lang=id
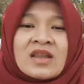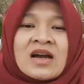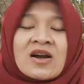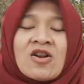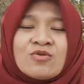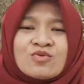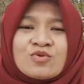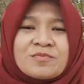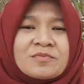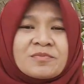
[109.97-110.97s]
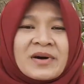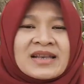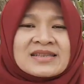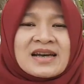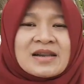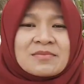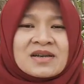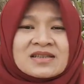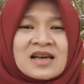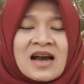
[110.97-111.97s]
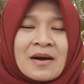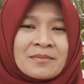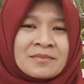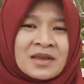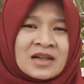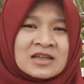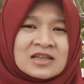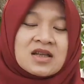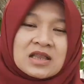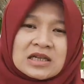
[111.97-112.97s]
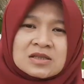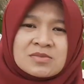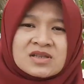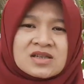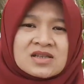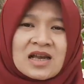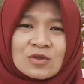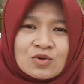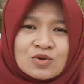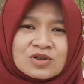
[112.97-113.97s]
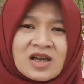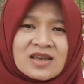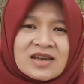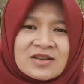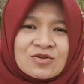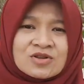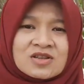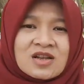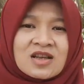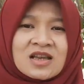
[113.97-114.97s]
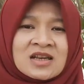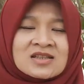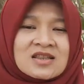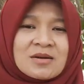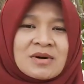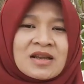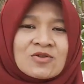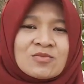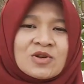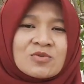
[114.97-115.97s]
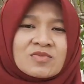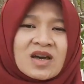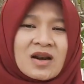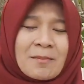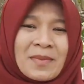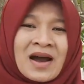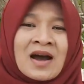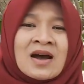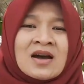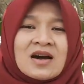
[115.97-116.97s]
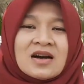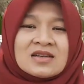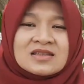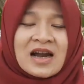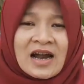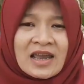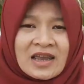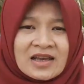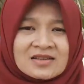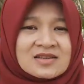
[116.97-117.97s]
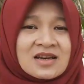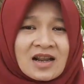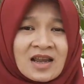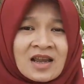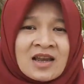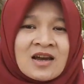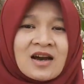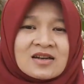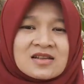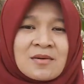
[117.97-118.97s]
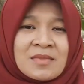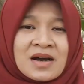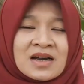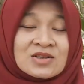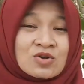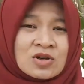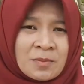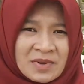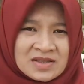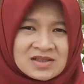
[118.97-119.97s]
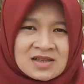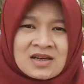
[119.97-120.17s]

Nah kalau untuk pada saat masa hamil di trimester 1, saya itu seringnya setiap hari itu minum teh rempah eh, jahe, sereh, eh, sama jeruk nipis.